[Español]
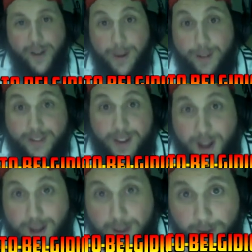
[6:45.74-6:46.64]
¡Qué
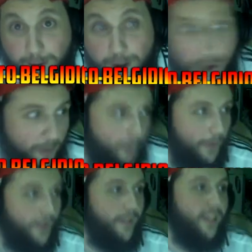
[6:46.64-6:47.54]
vacilada, colgado!
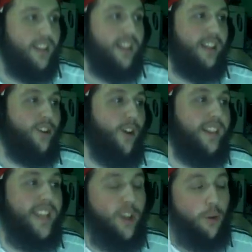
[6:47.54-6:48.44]

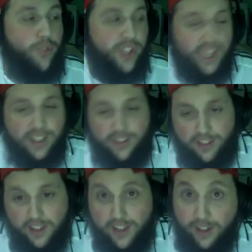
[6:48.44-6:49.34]
Gol de
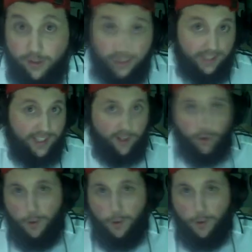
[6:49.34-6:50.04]
Townsend queda ahí con el tacón.